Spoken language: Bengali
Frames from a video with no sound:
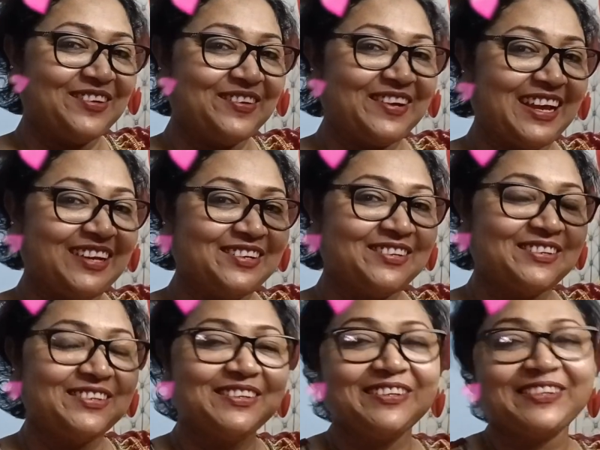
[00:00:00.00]
হ্যালো হ্যালো
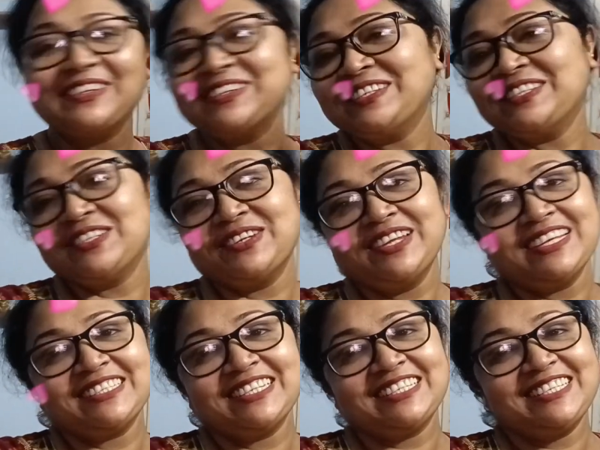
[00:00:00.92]

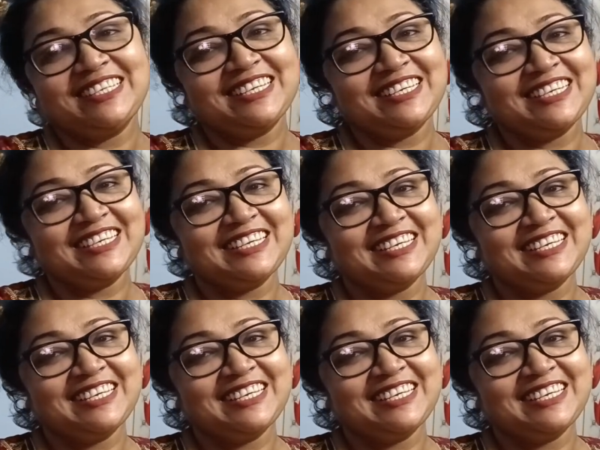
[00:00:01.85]
চলে এসেছি